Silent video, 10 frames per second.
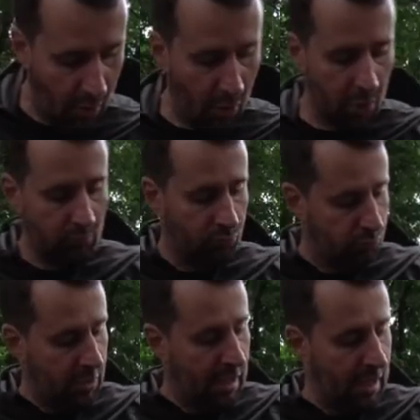Ähm,
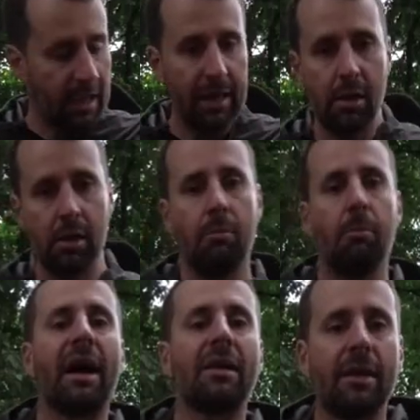in der Regel
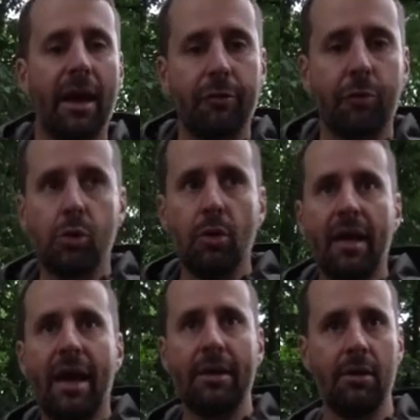mache ich die
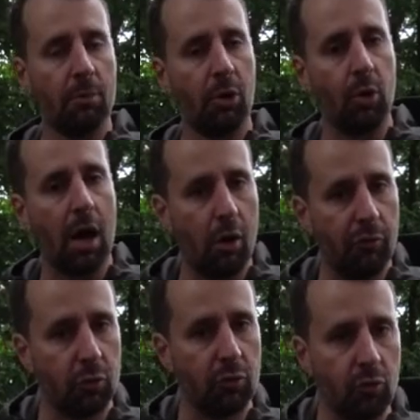Reißverschlüsse eigentlich immer nur
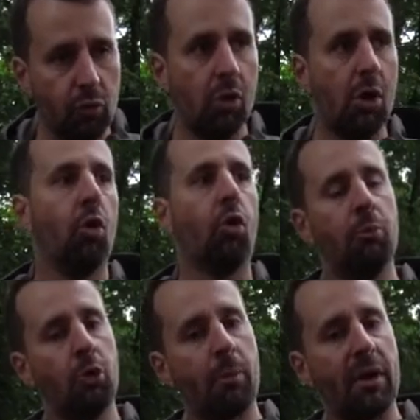auf und zu,
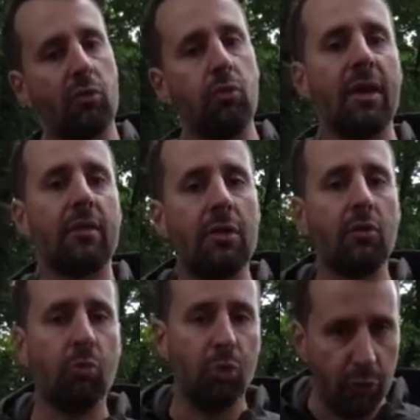um nochmal zusätzlich
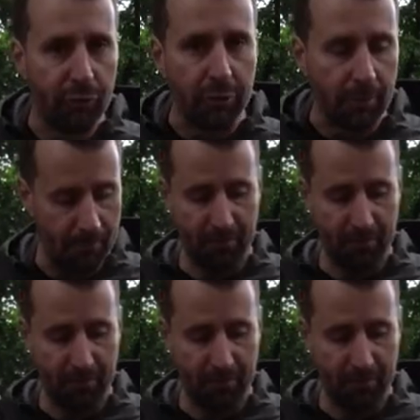zu belüften.